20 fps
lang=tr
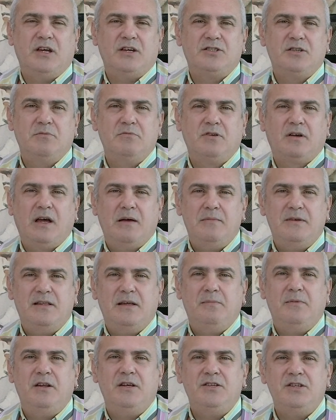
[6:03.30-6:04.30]
Yaşamını
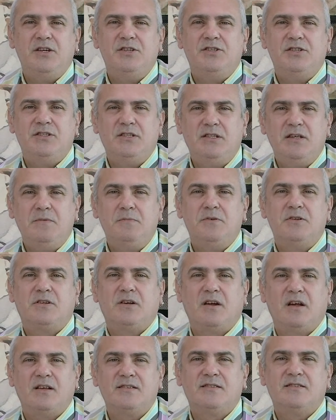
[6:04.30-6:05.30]
kaybedebileceği ciddi bir
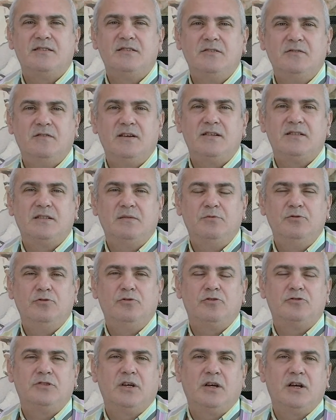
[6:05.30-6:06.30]
rahatsızlığı varsa bunu
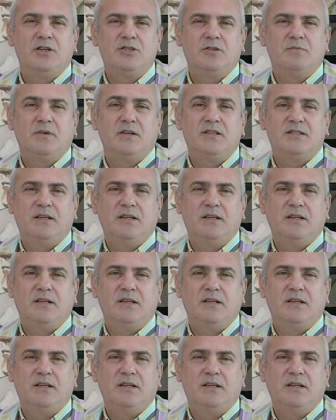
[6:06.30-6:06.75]
gözden kaçırmak